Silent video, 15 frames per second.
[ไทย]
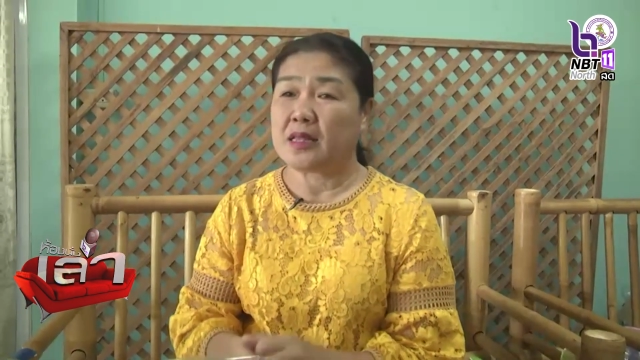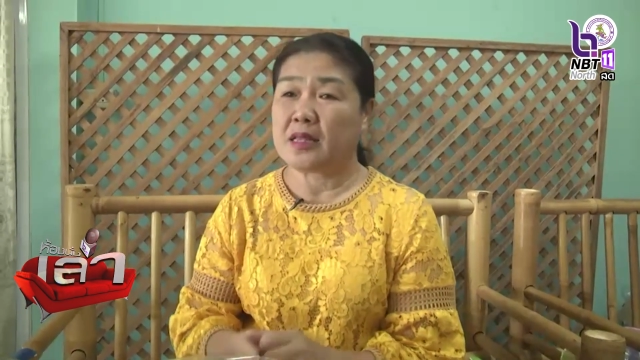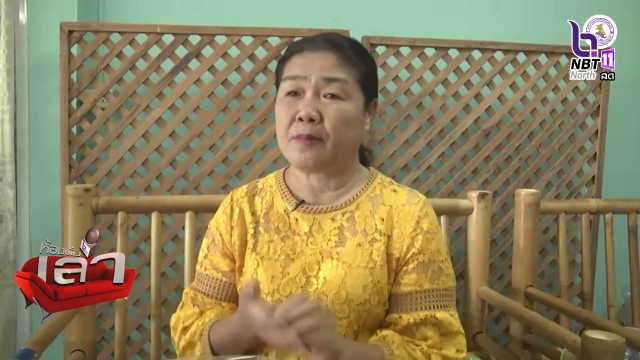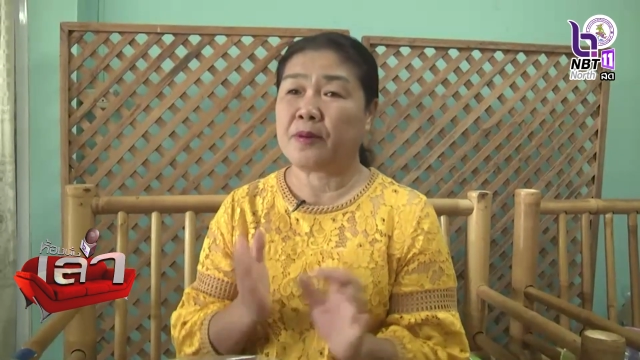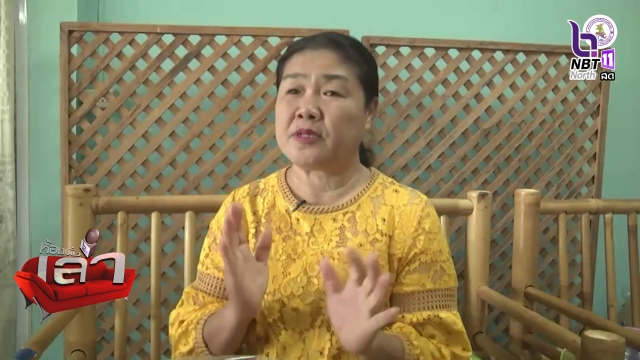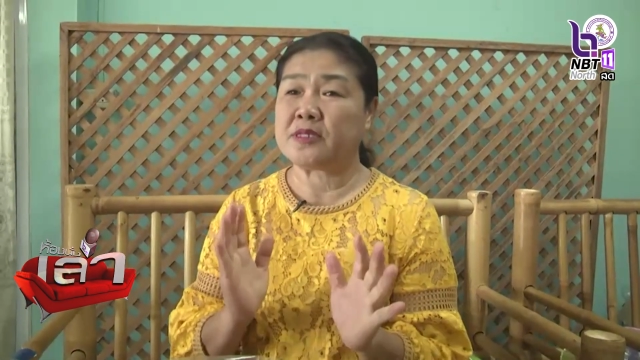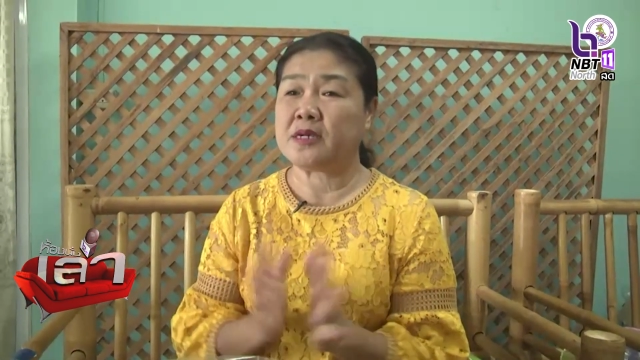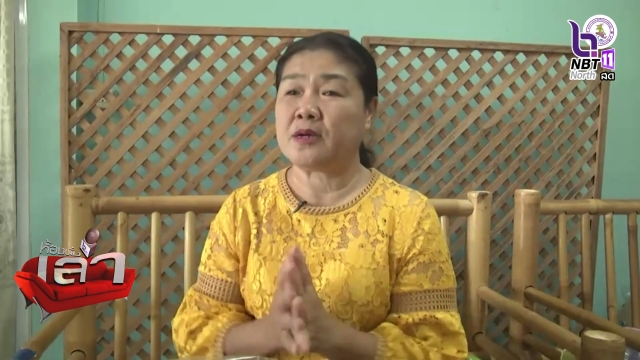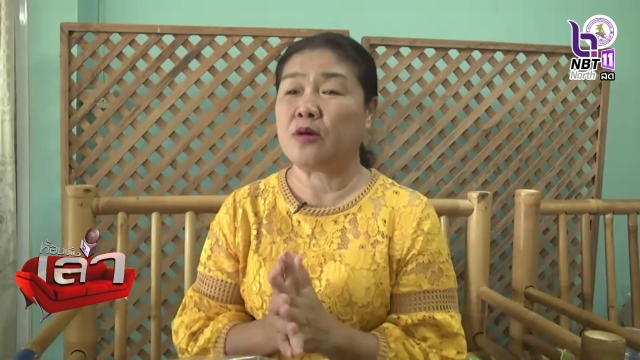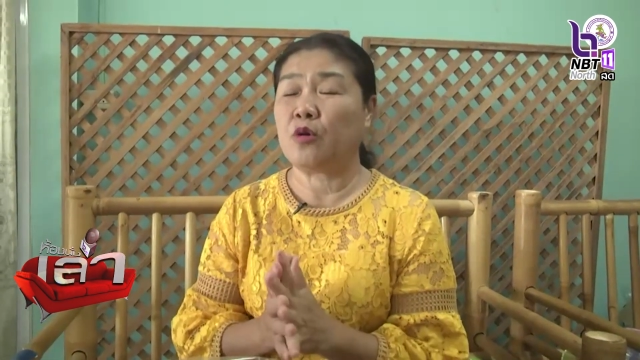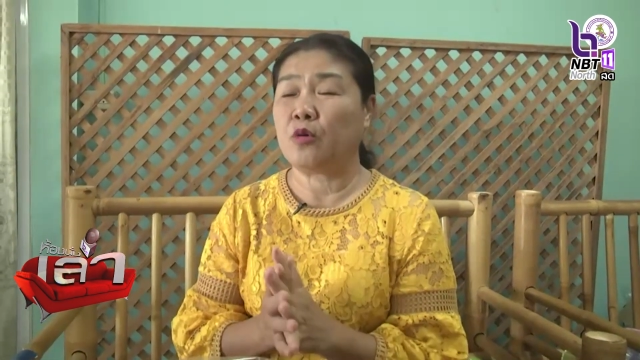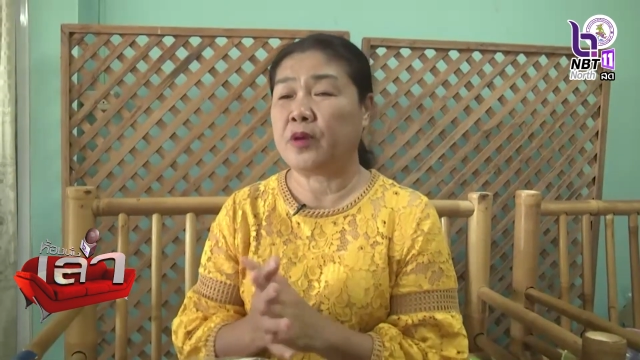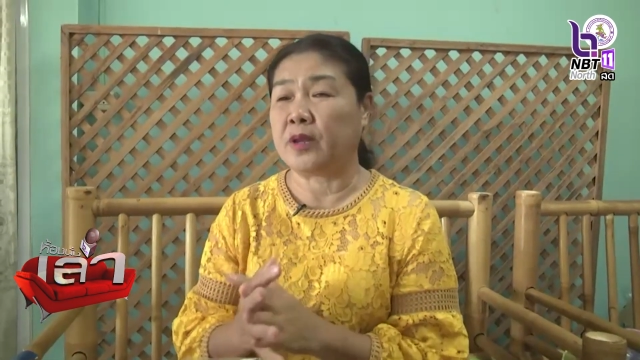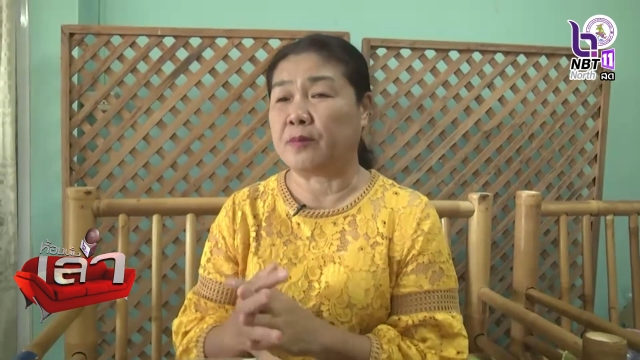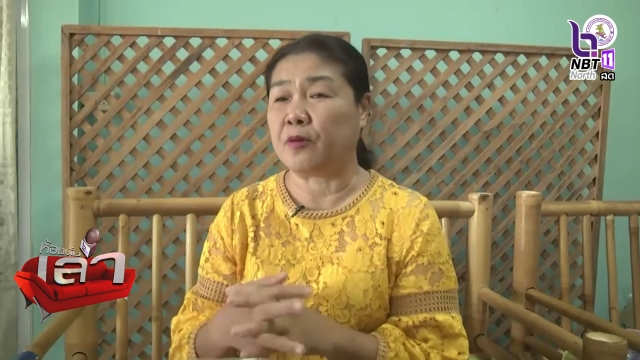แต่พอเจอโค
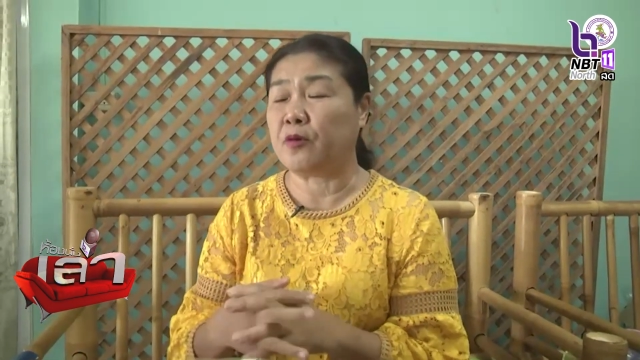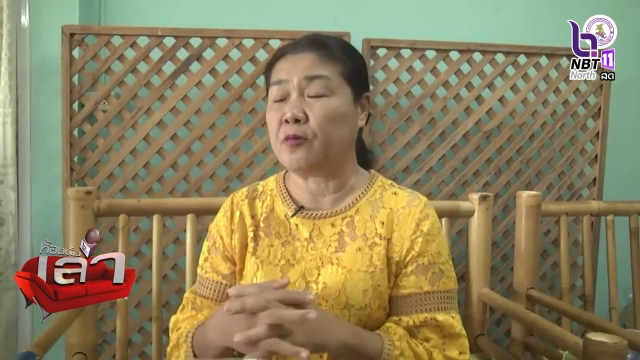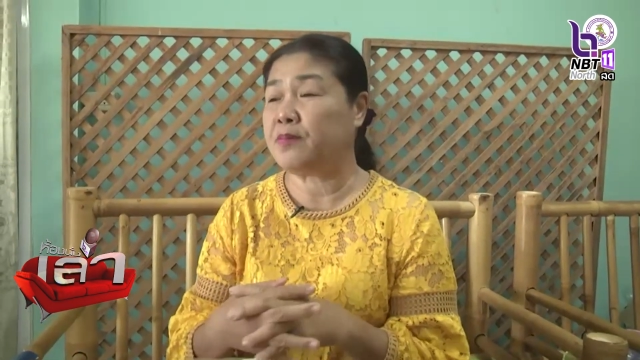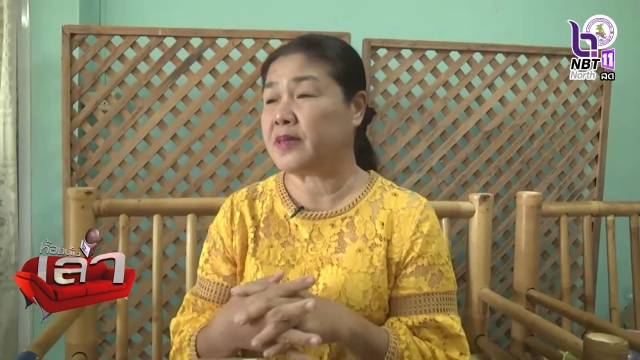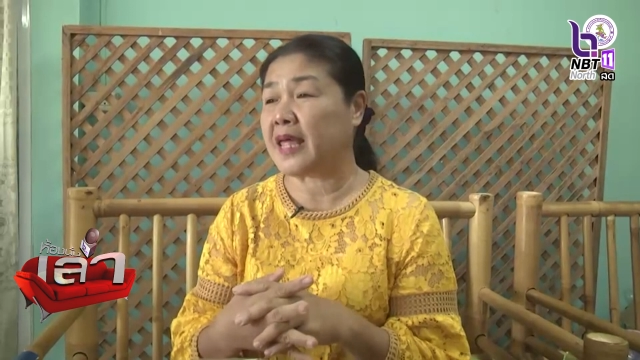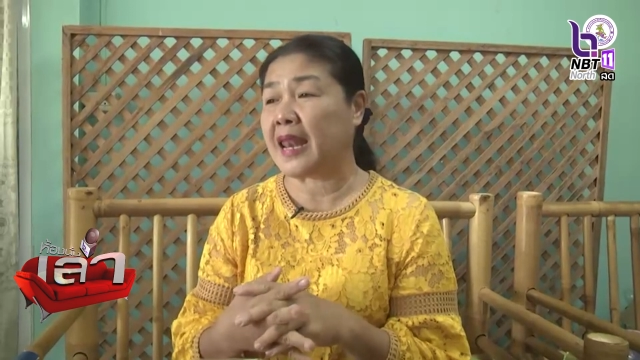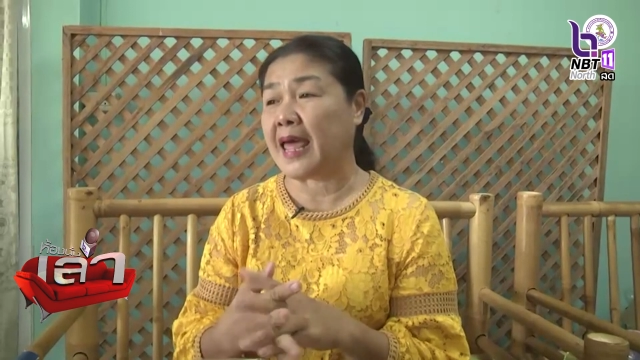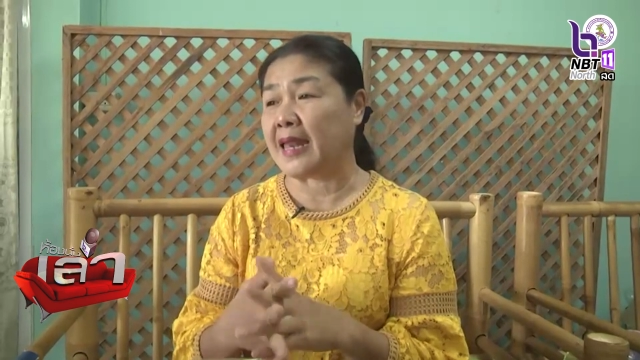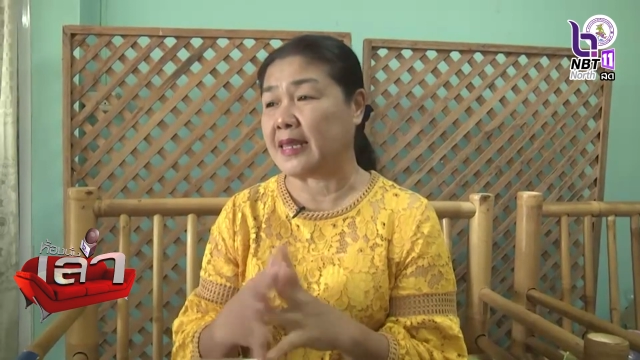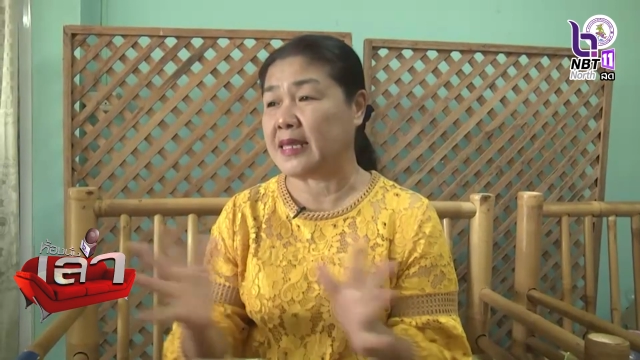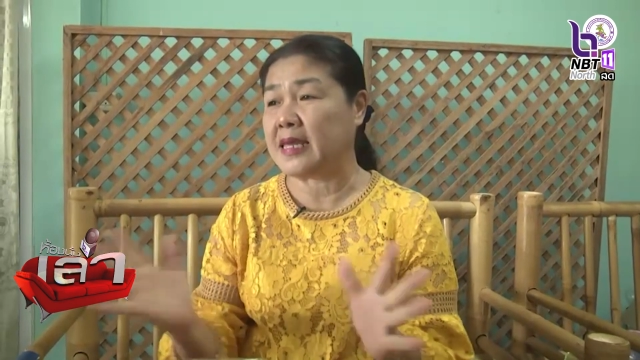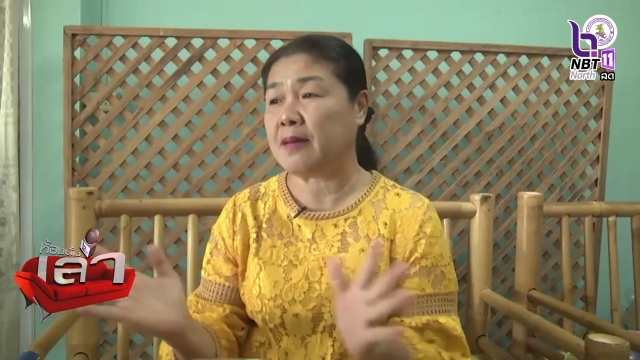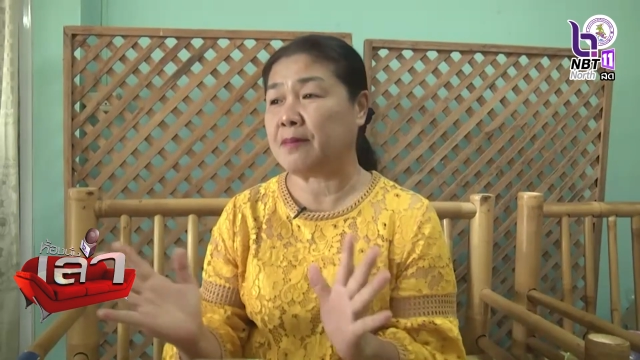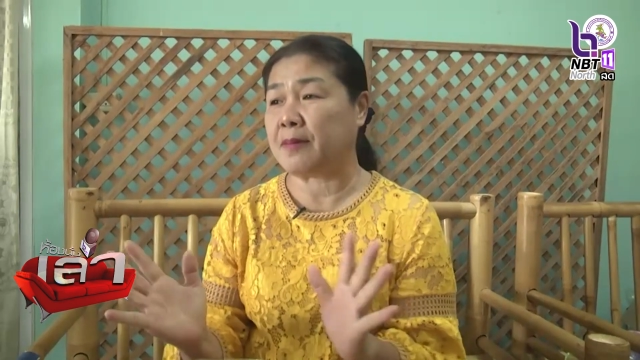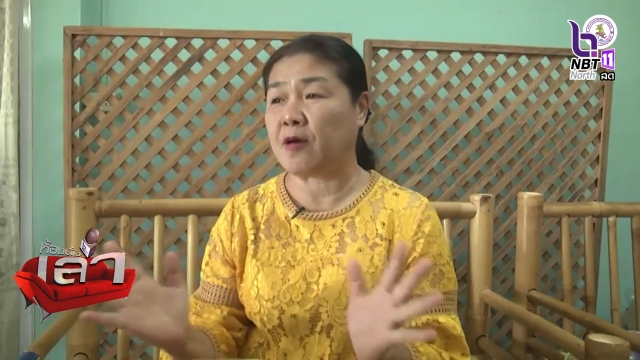วิดปุ๊บตลาด
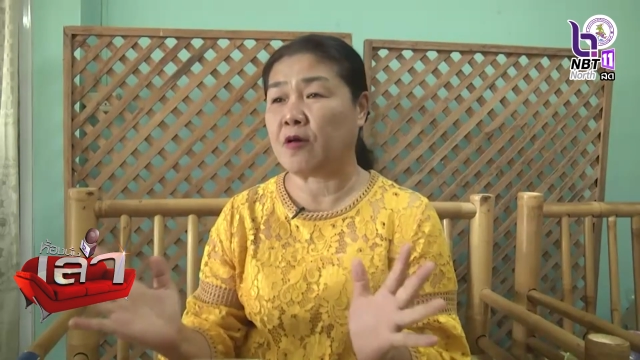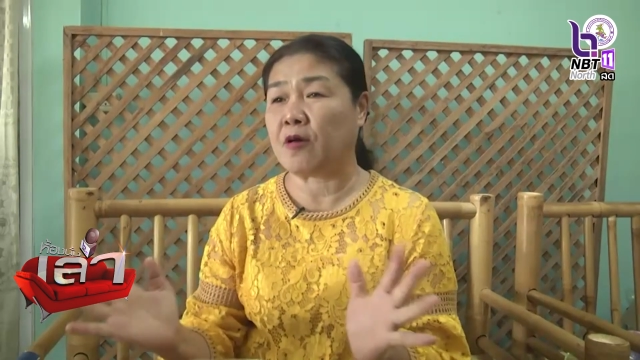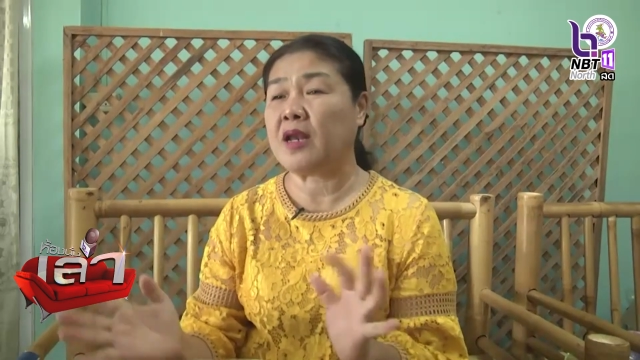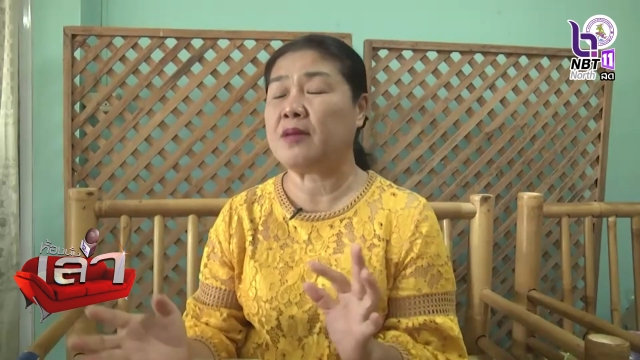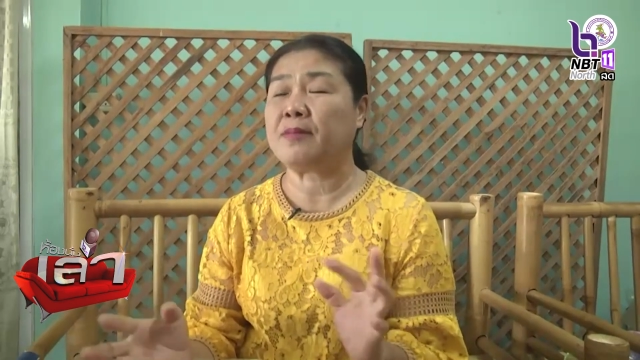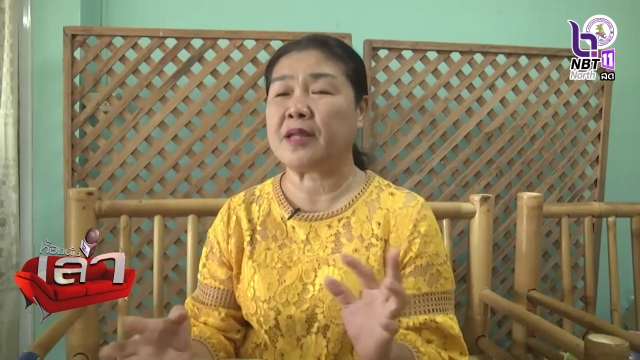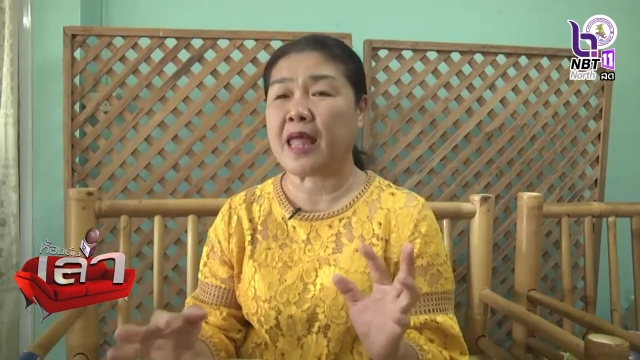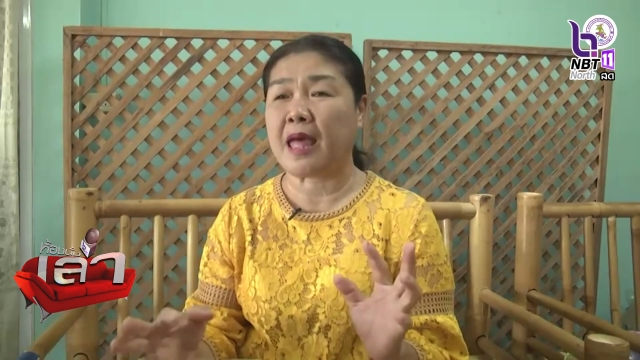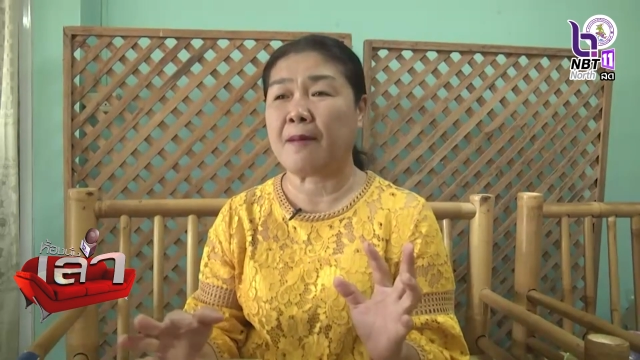เงียบเราก็เลยมา